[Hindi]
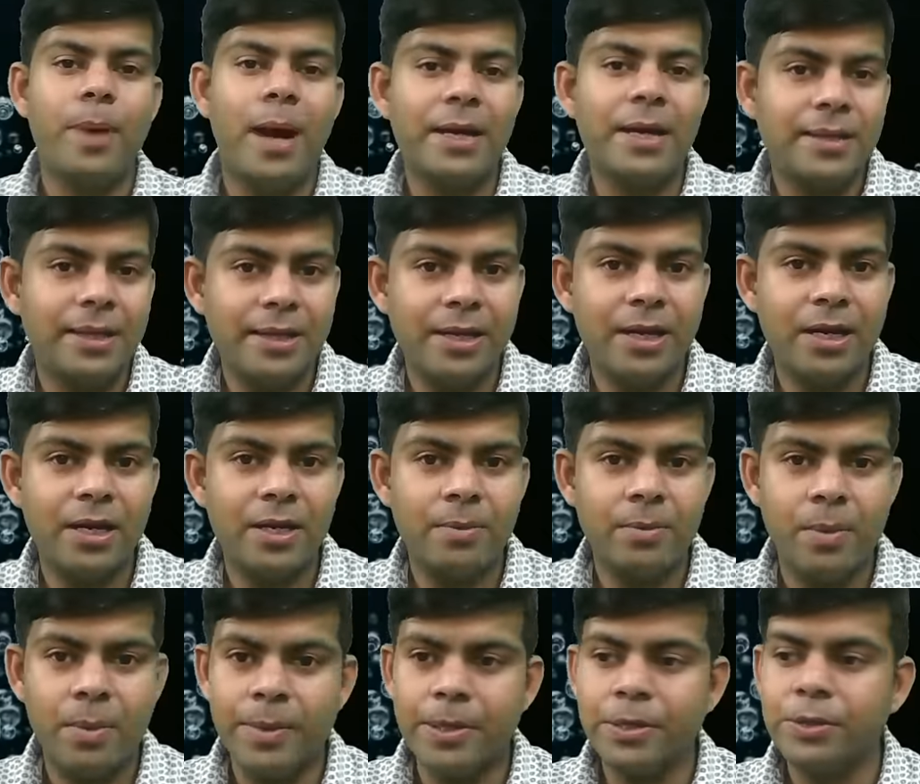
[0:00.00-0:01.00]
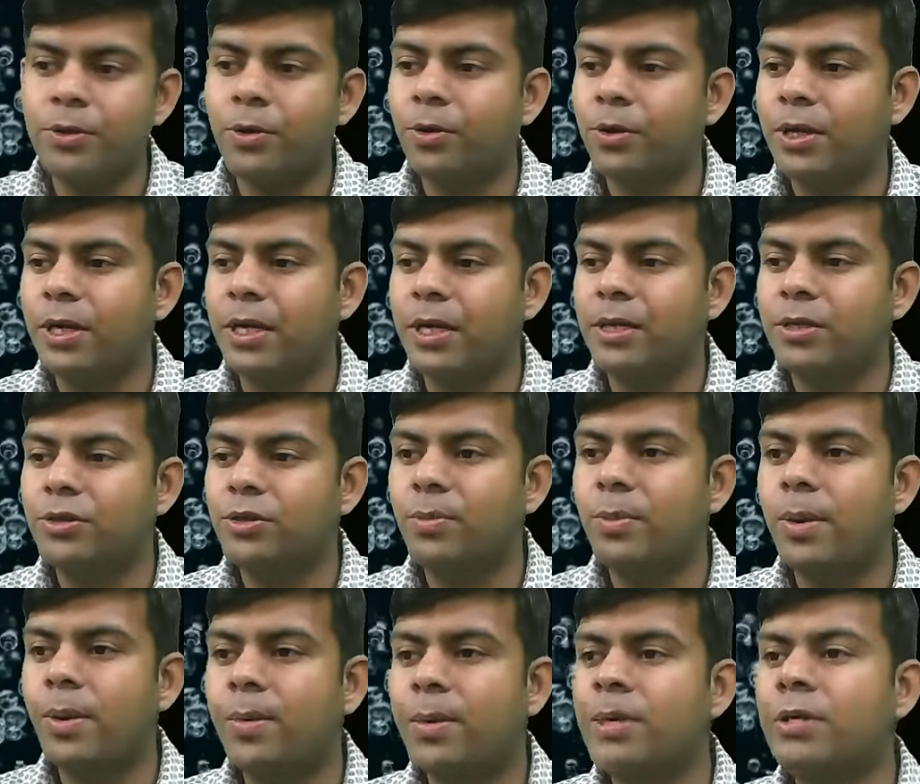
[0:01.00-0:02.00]
सो so, बात करें अगर हम बबल सॉर्ट की होगी सो
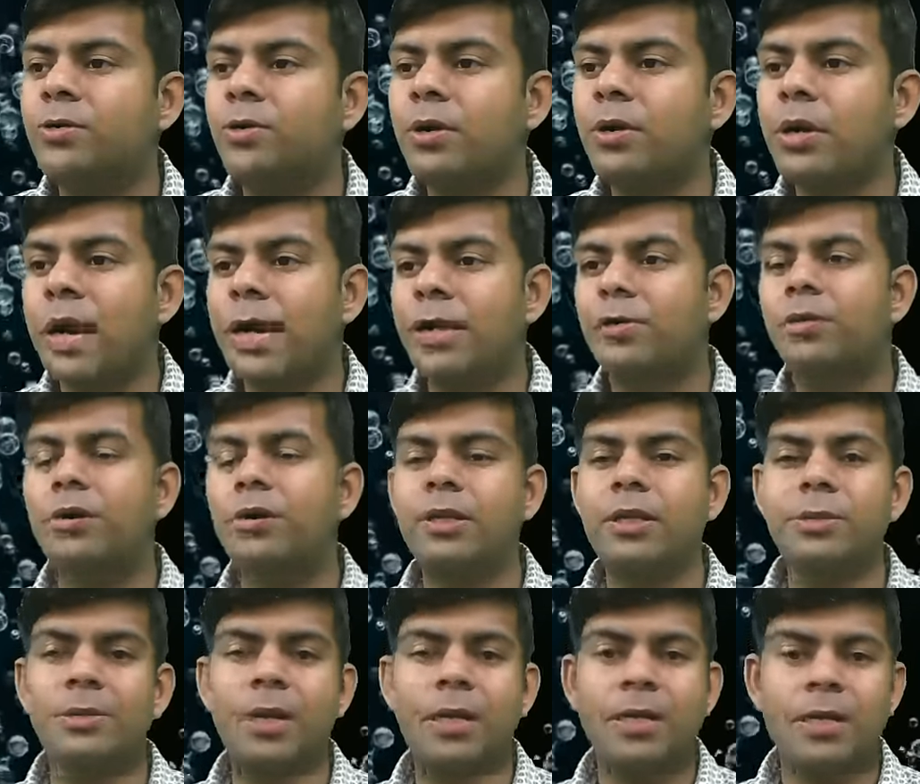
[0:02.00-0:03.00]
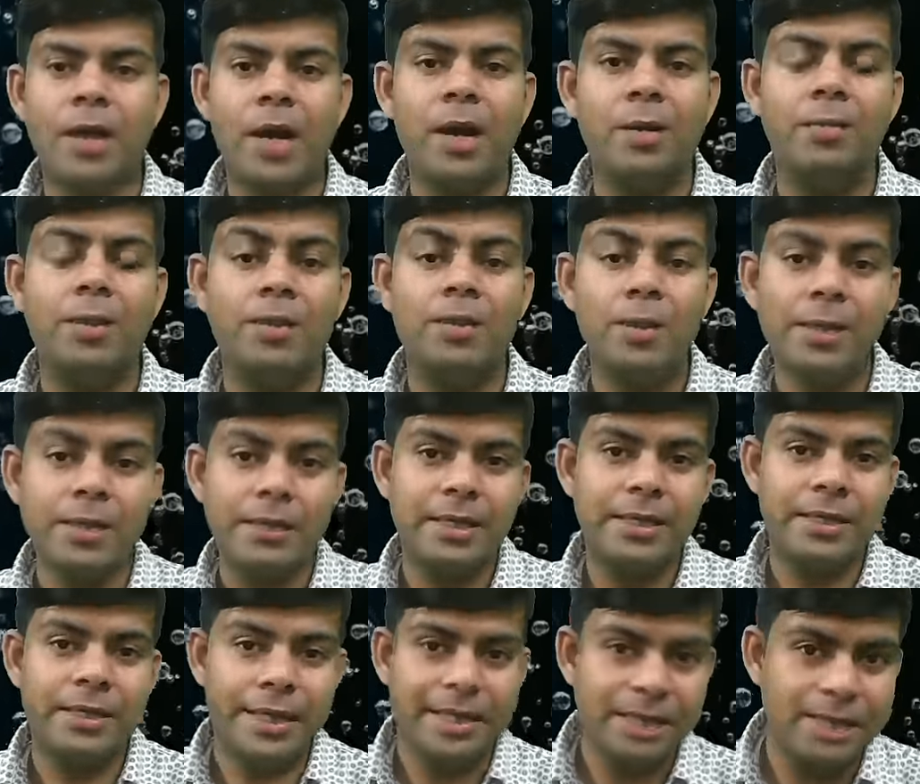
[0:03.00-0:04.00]
बबल सॉर्ट एल्गोरिदम का नाम बबल्स
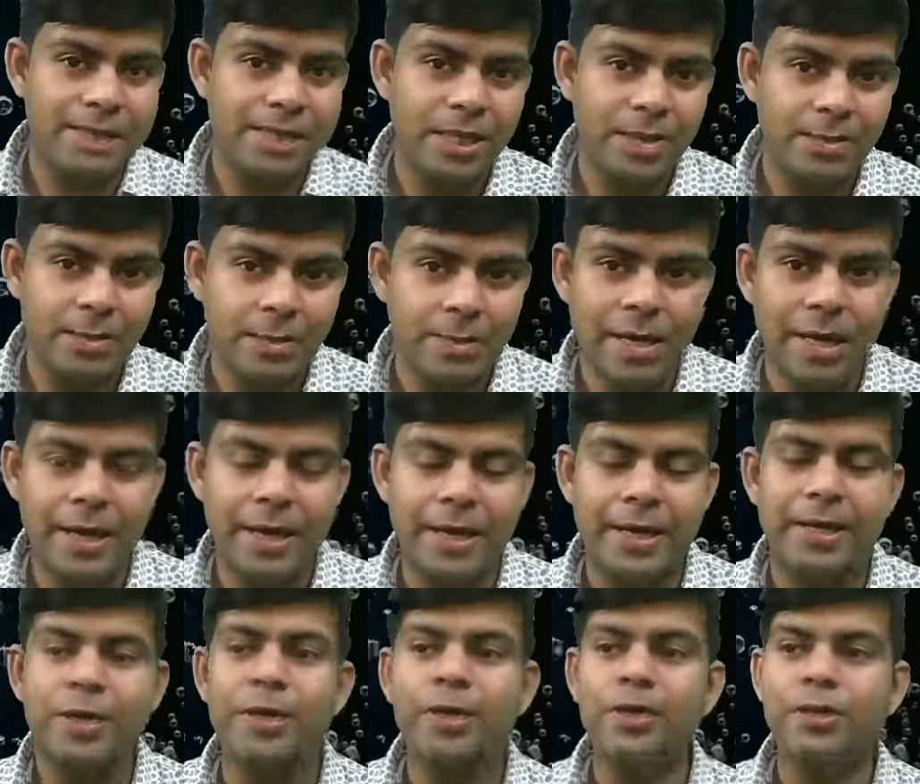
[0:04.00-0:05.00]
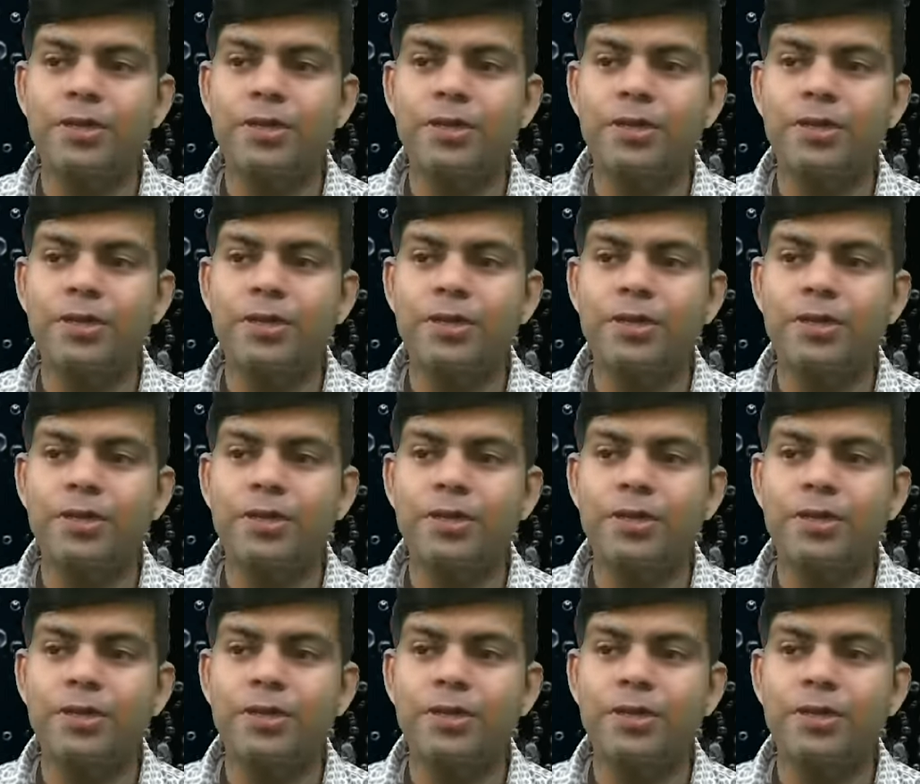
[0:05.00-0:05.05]
की टेंडेंसी पे पड़ा है